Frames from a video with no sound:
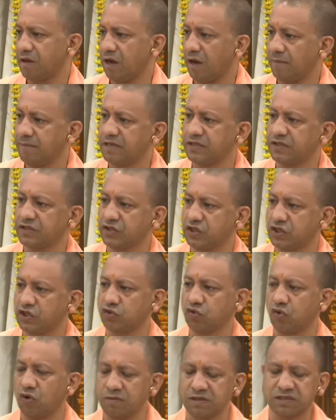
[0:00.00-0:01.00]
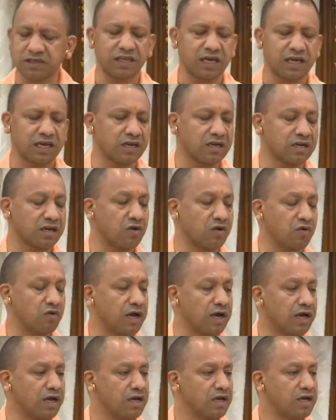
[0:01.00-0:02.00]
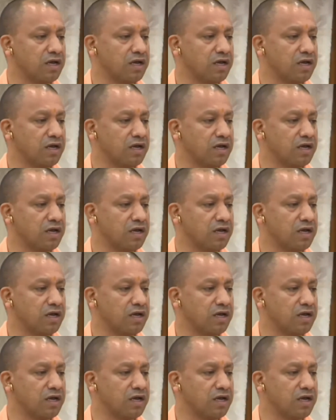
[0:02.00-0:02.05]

हमें इस चीज को हमेशा ध्यान रखना होगा